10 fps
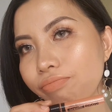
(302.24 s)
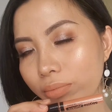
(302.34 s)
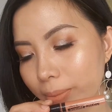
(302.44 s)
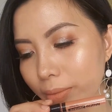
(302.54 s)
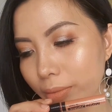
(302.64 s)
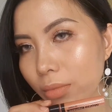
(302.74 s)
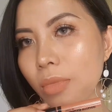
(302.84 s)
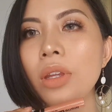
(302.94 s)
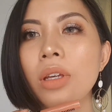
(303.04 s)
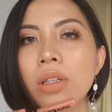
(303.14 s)
và
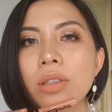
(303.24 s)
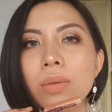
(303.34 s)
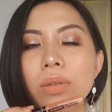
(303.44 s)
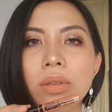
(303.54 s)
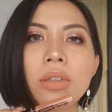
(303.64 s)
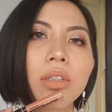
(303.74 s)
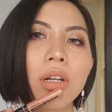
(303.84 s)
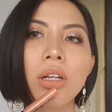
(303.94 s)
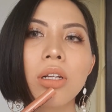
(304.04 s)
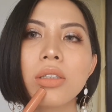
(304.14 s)
các bạn cần phải make up mắt
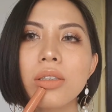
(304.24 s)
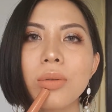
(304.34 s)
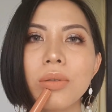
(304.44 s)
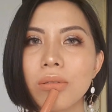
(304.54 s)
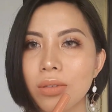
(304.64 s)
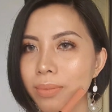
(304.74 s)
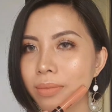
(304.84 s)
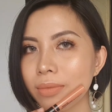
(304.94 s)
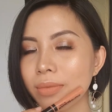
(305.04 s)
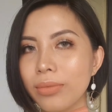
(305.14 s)
khá kỹ khi sử dụng
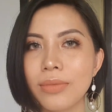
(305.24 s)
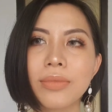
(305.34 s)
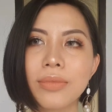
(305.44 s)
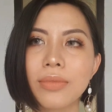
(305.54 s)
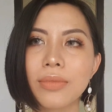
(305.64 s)
những tông màu này